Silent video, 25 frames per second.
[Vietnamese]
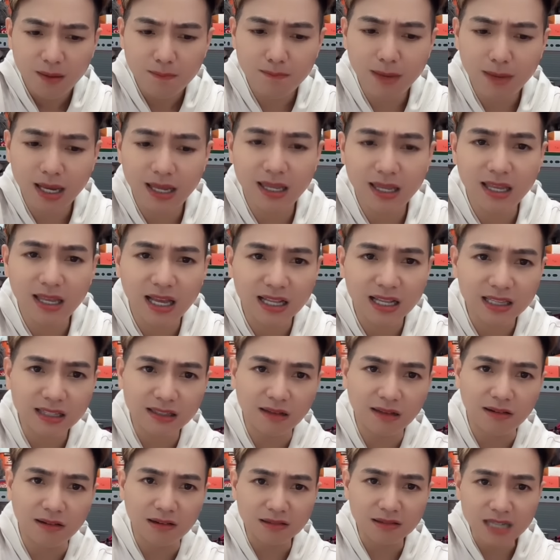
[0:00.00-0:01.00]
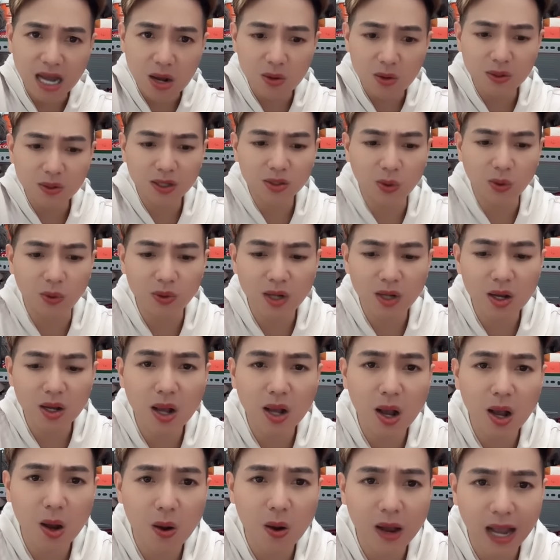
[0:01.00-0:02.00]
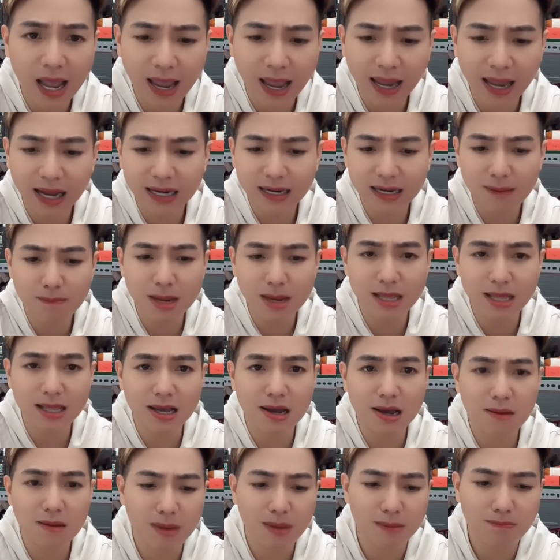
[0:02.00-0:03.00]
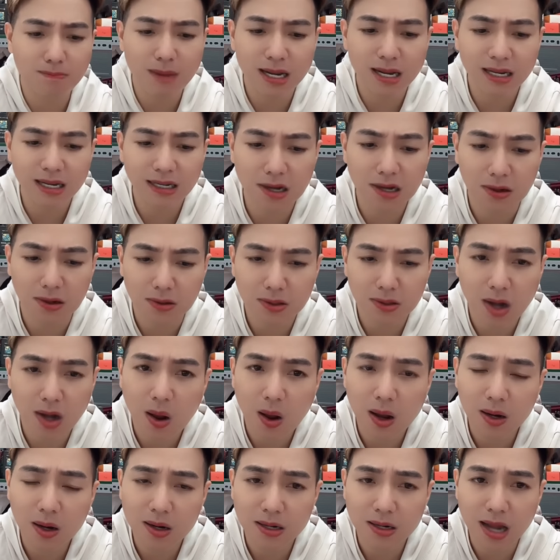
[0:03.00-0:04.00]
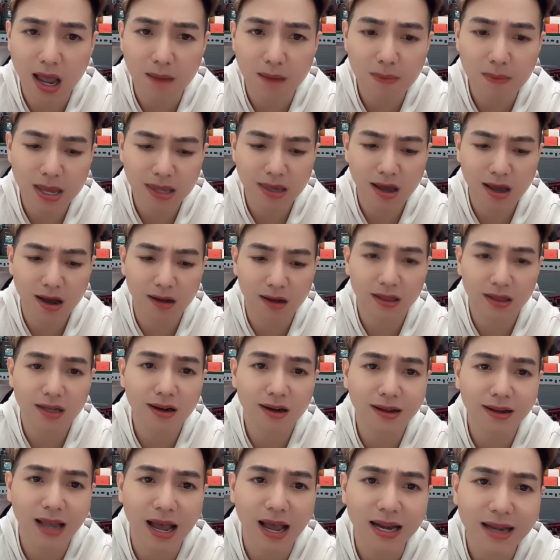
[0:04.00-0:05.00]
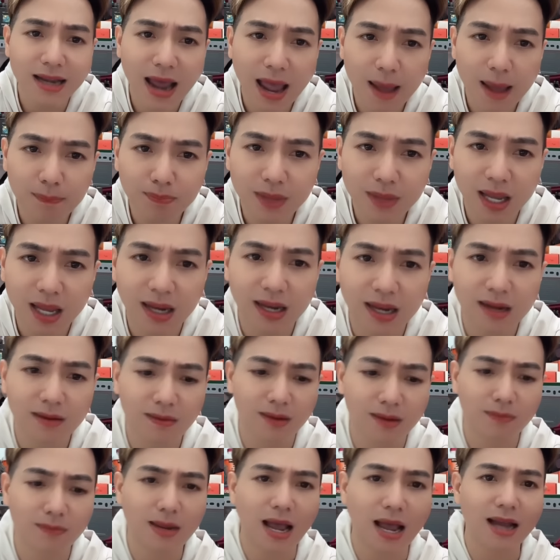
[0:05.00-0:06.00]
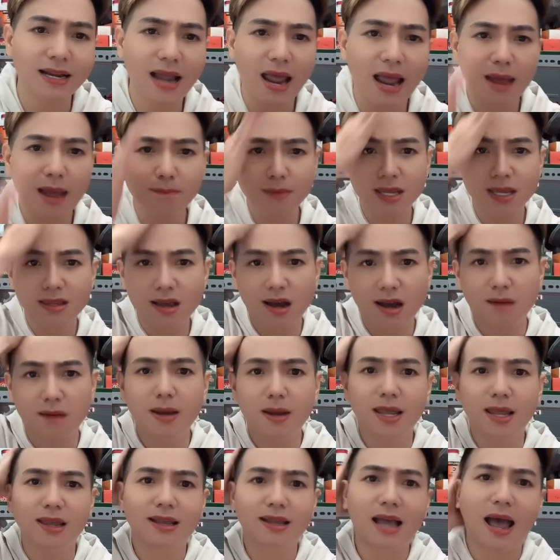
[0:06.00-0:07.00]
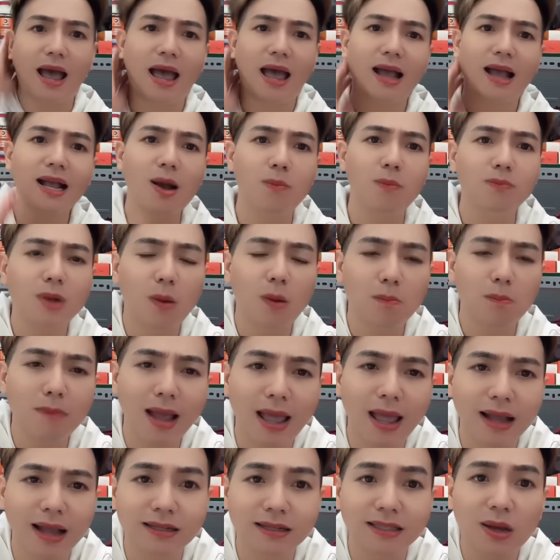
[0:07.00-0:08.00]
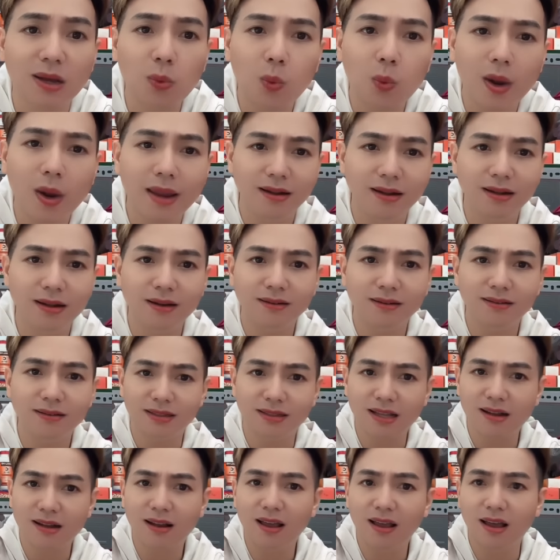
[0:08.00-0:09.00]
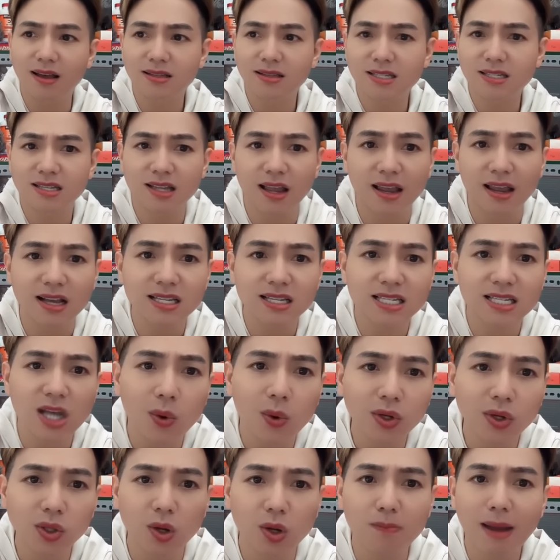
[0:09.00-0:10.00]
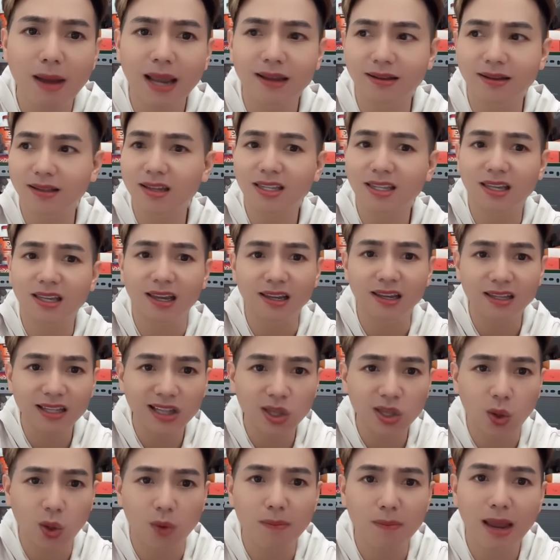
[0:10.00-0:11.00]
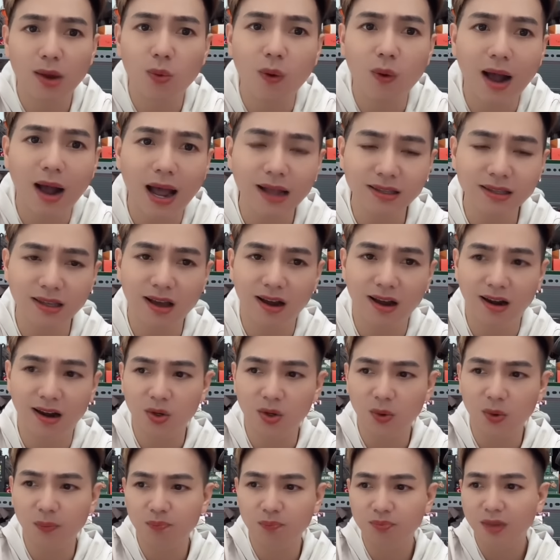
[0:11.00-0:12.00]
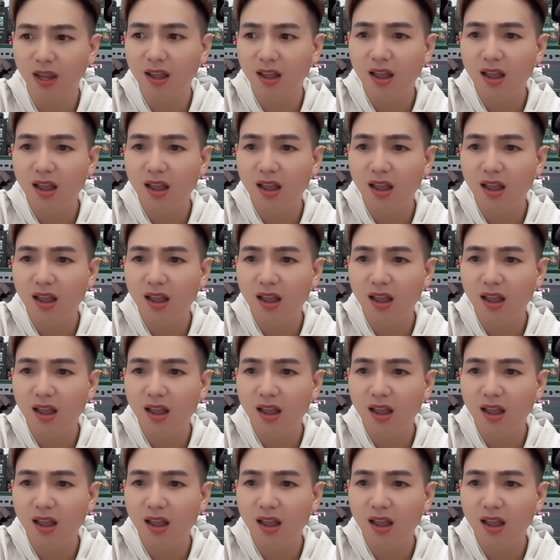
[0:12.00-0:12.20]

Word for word: mày à, tưởng đâu là tụi nó ngon ăn lắm mày lên mày binh giật nó rồi để bây giờ tao nói cả đám đi mà cả đám bây giờ bị cả cộng đồng mạng người ta quay lưng người ta hả xỉa xối tụi bay người ta chỉ trích tụi bay quá trời luôn